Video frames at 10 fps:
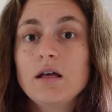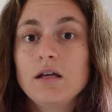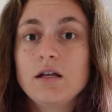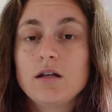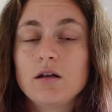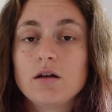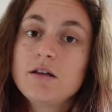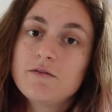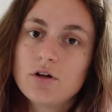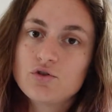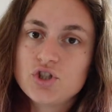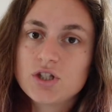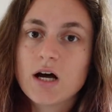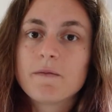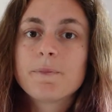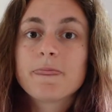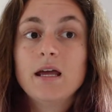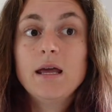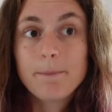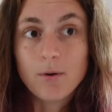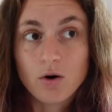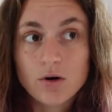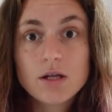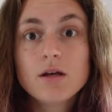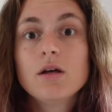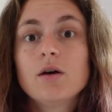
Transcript: in, in velocità e poi